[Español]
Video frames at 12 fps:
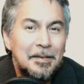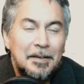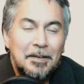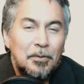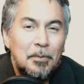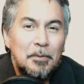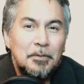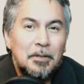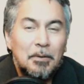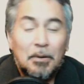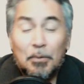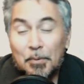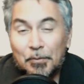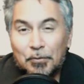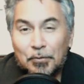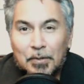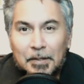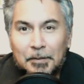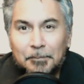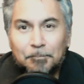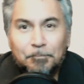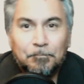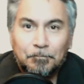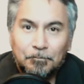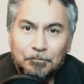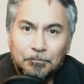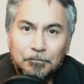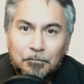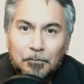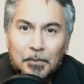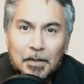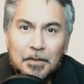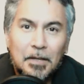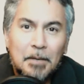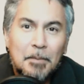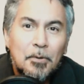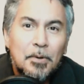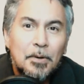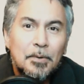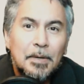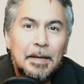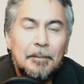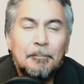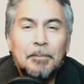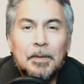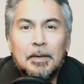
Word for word: que si no, no hubiéramos hecho nada. Sin embargo, creo que